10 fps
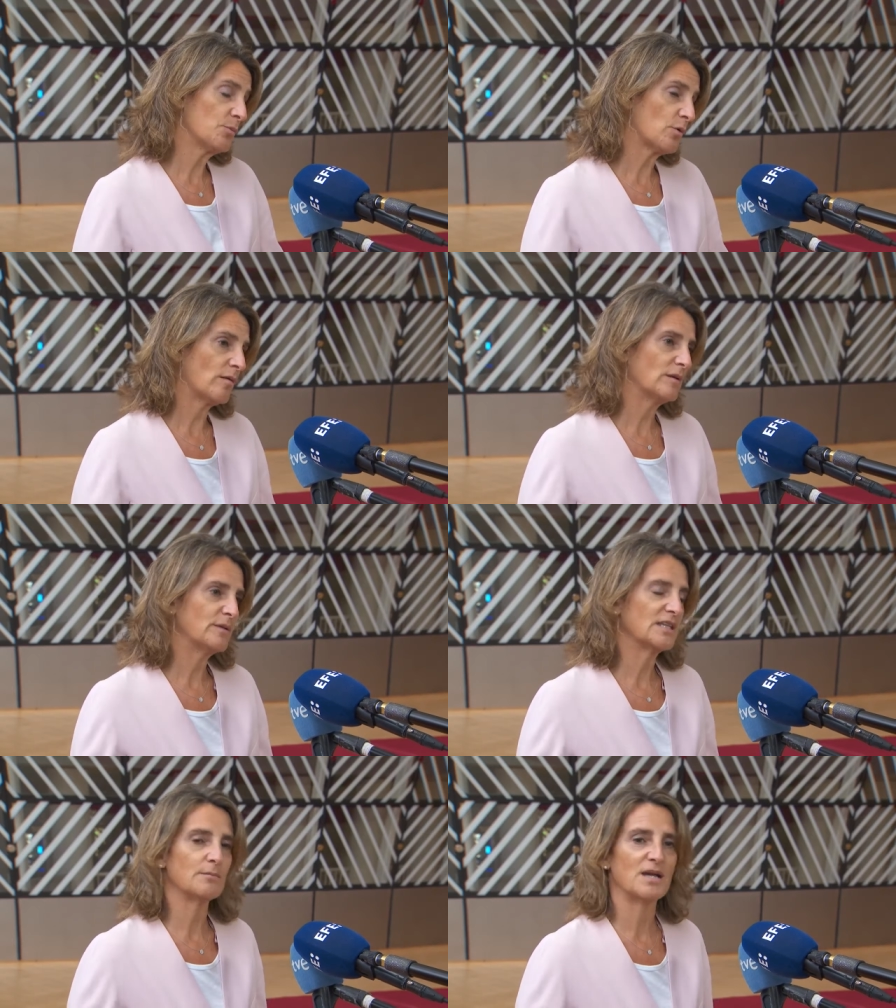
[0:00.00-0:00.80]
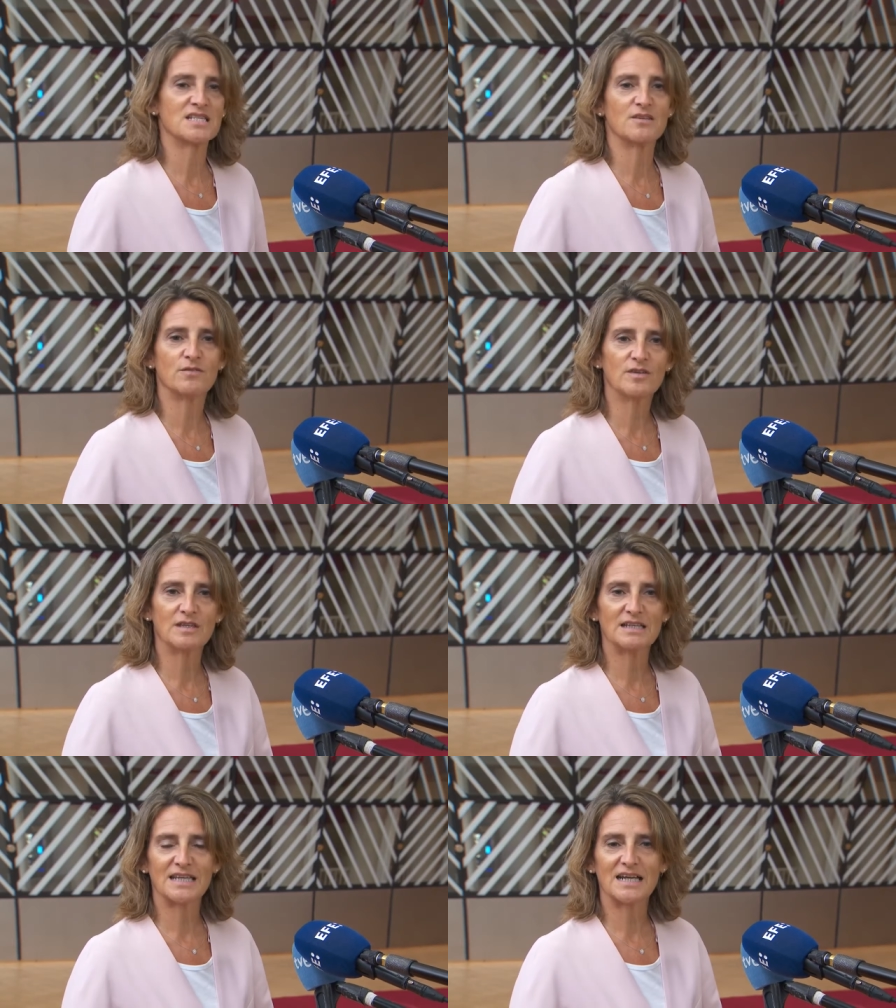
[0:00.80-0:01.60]
probablemente más
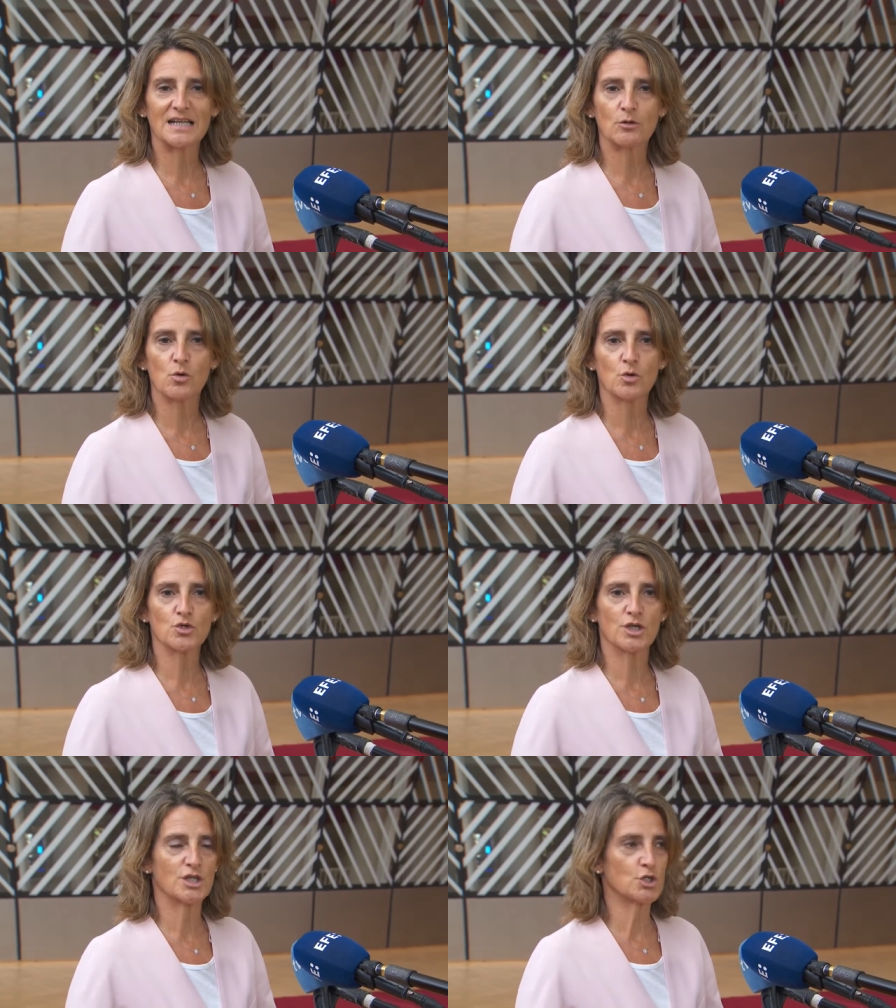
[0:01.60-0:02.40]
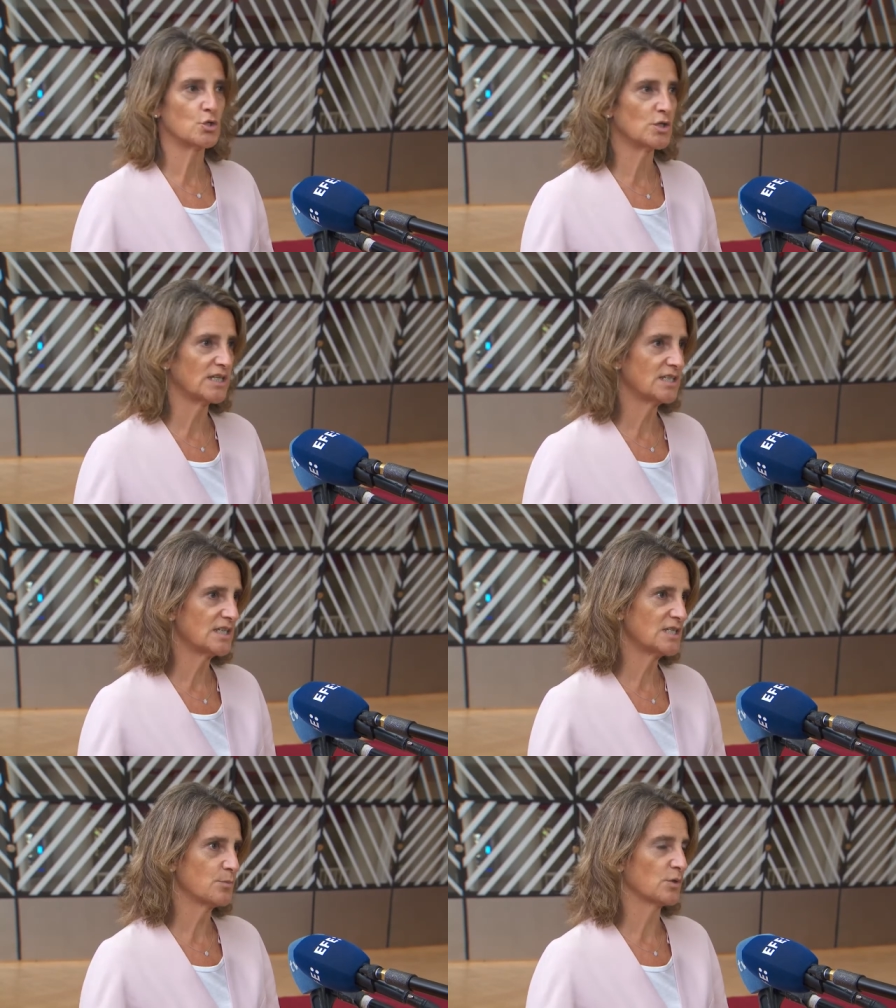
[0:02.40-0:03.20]
difícil de llegar a conclusiones
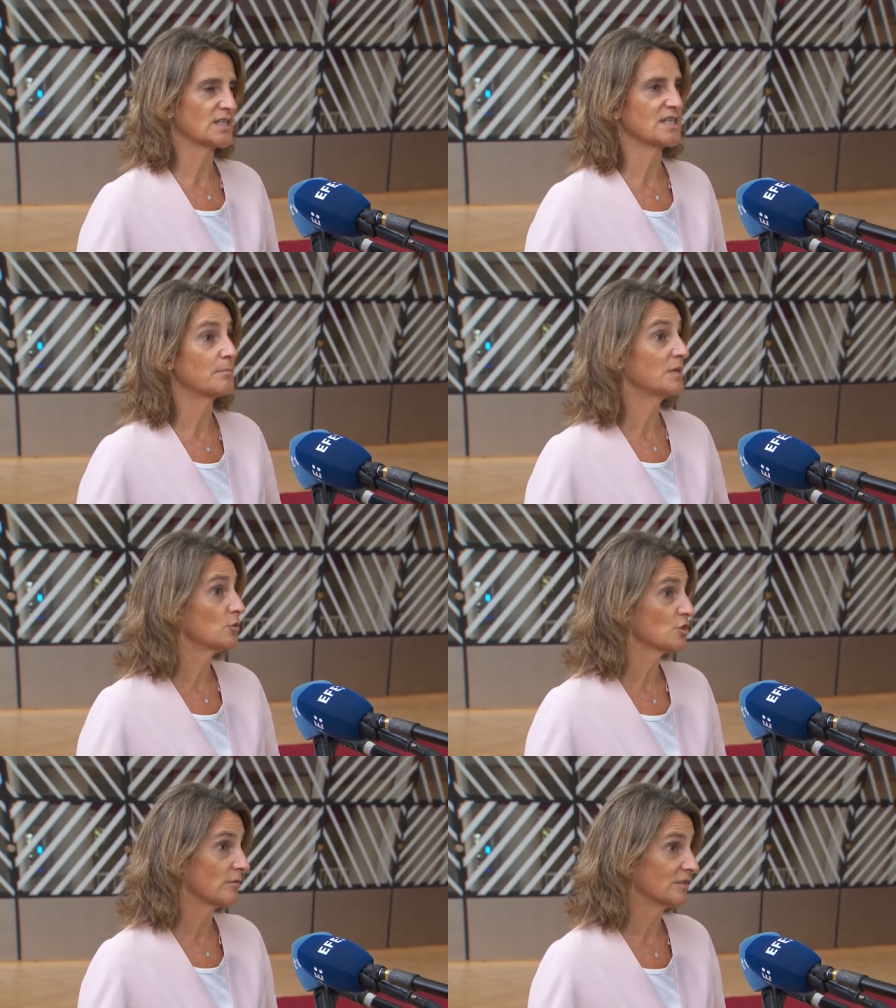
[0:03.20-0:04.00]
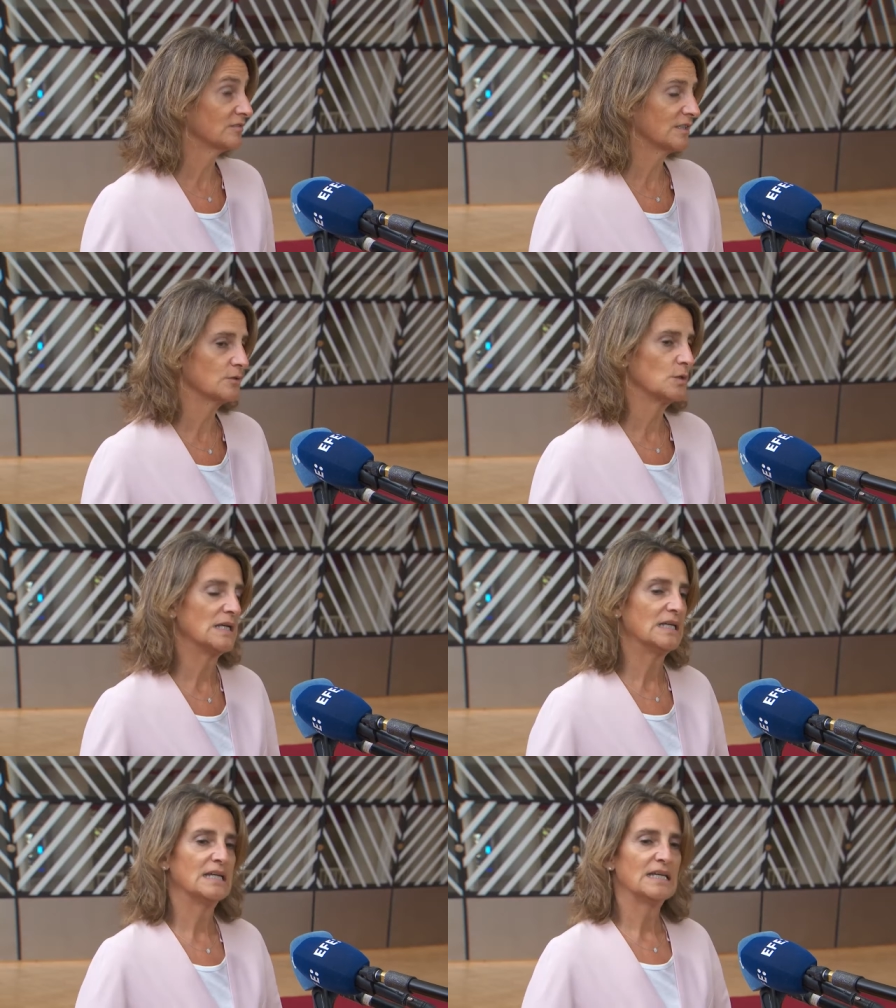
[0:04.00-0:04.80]
concretas porque está menos avanzado
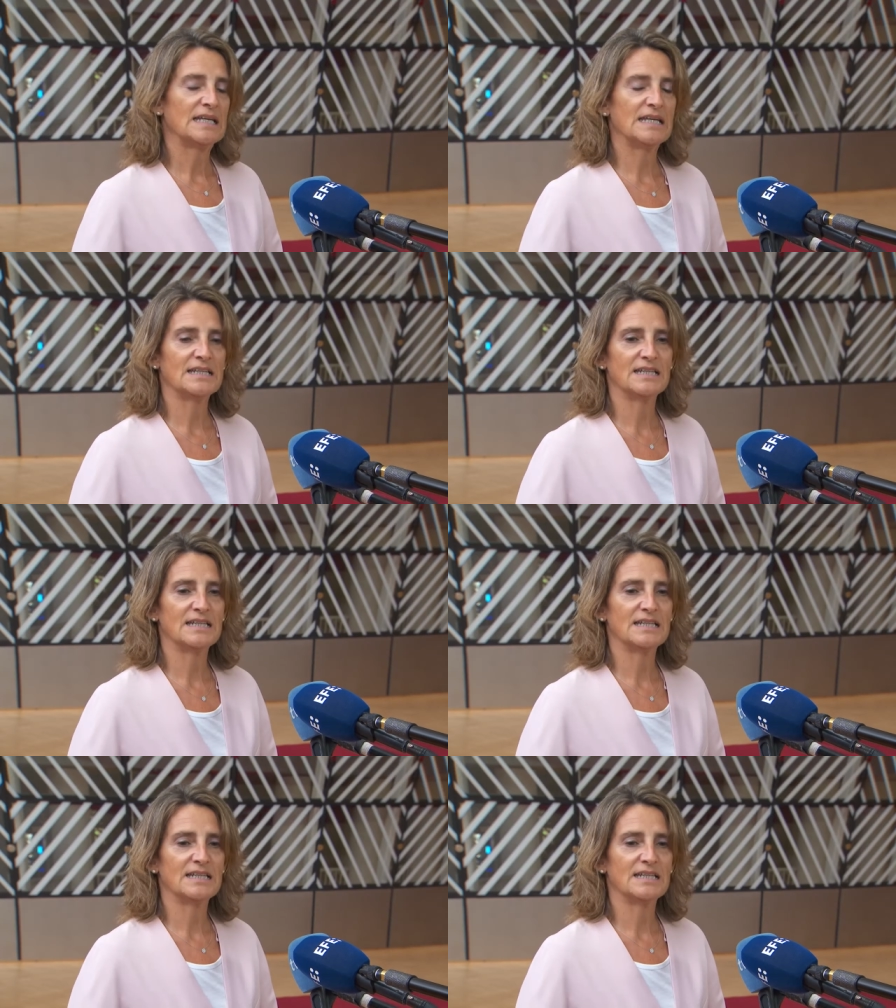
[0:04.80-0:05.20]
eh,